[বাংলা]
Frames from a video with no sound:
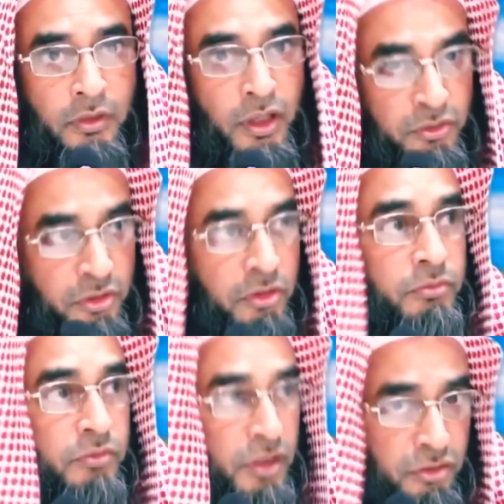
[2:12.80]

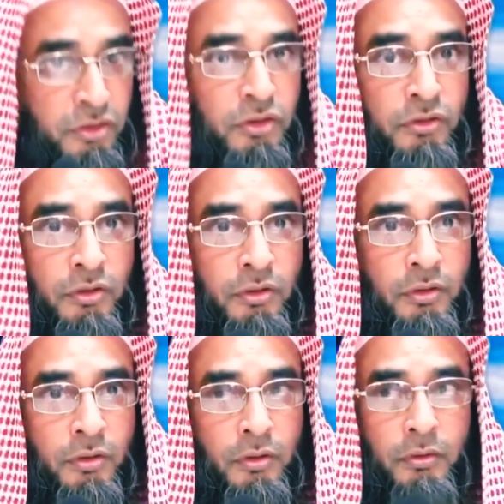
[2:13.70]
উদাহরণস্বরূপ তিনজন
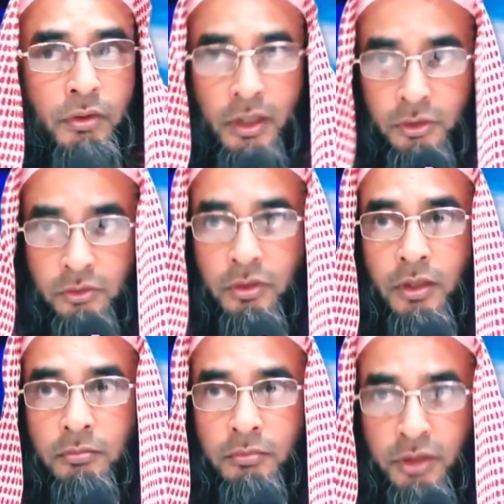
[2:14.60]
এই
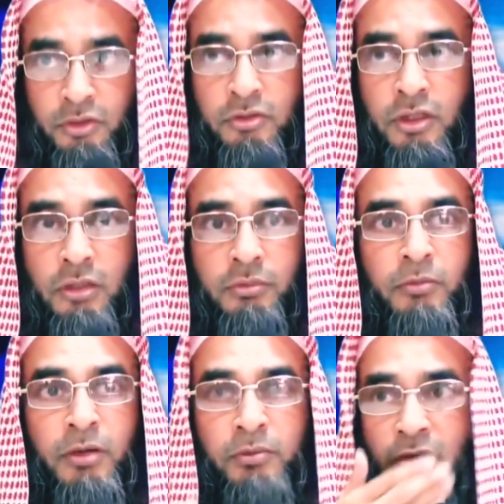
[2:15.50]
যুগের বিংশ
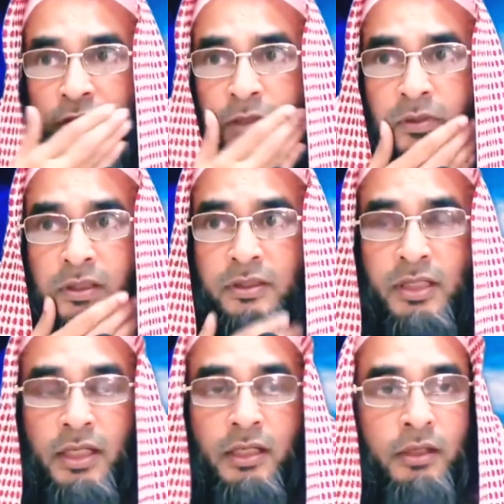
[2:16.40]
শতাব্দী ইমামের কথা বলি
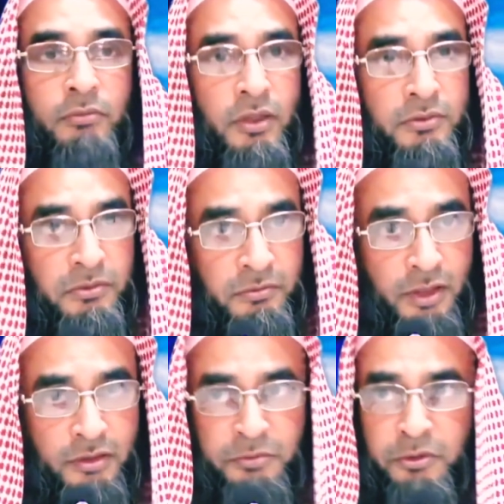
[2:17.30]
শেখ আবদুল
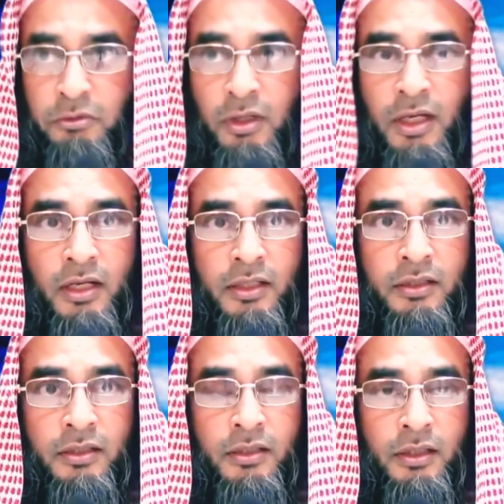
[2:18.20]
বাদ রহমতুল্লাহ
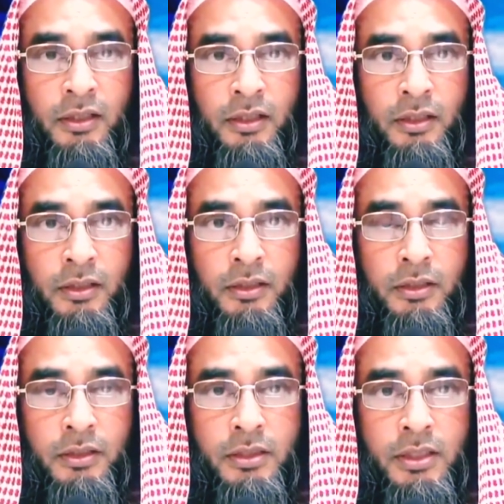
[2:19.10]
আলী
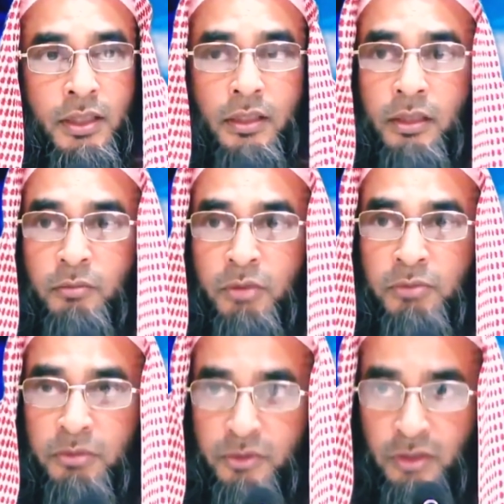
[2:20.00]
শেখ
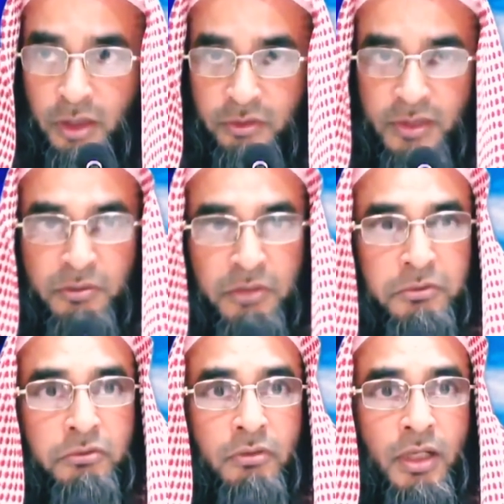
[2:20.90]
মোহাম্মদ ইবিন সাল ওসিম
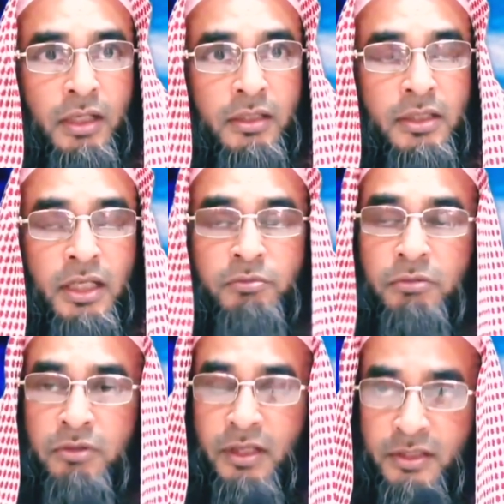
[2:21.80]
রহমতুল্লাহ আলী শেখ
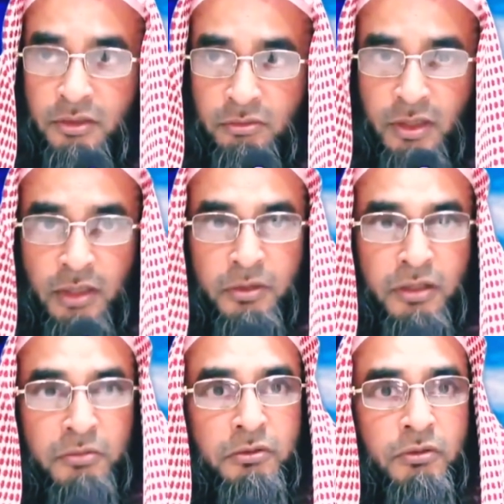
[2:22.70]
মোহাম্মদ উদ্দিন
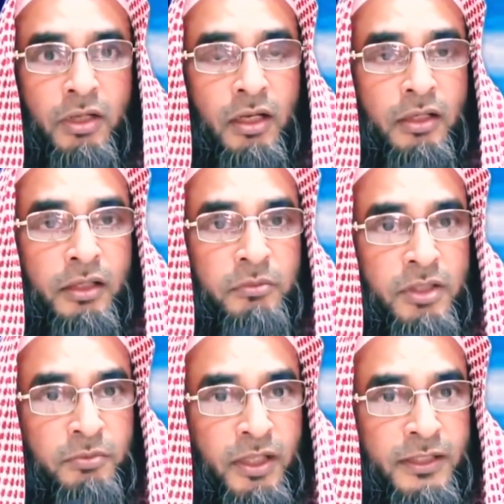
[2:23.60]
আলবান রহমতুল্লাহ আলী
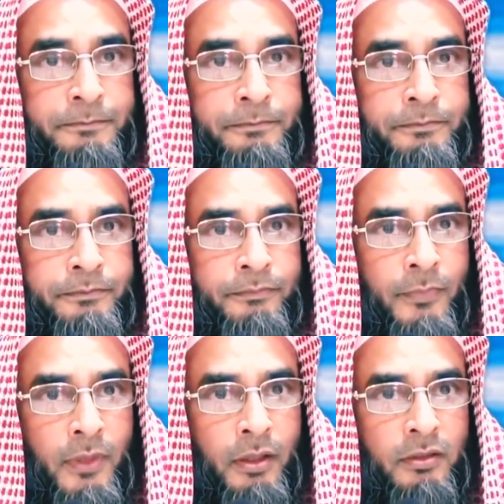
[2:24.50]
হিমাজমাই
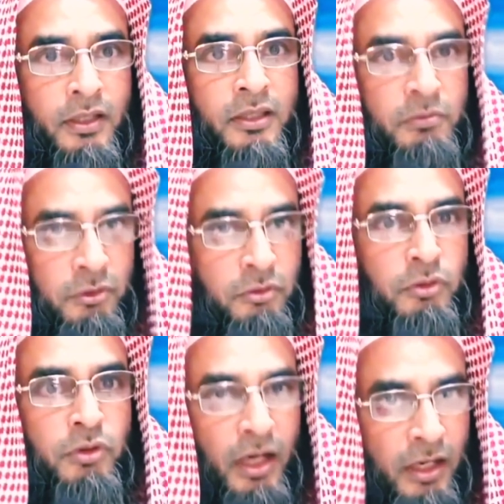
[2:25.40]
তাদের মতো
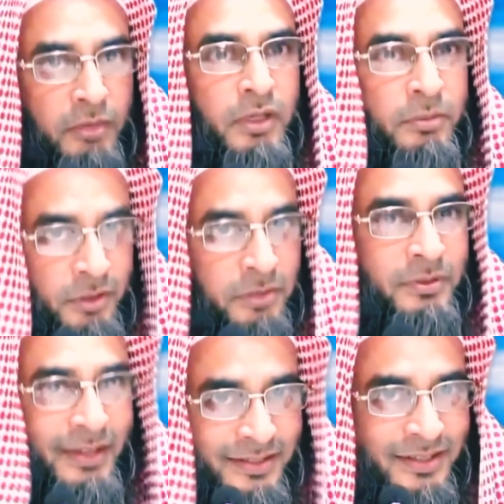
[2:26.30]
কোনো আলিম আর
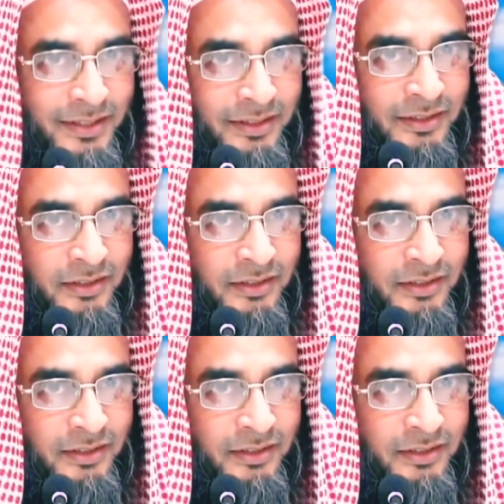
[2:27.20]
পৃথিবীতে আছে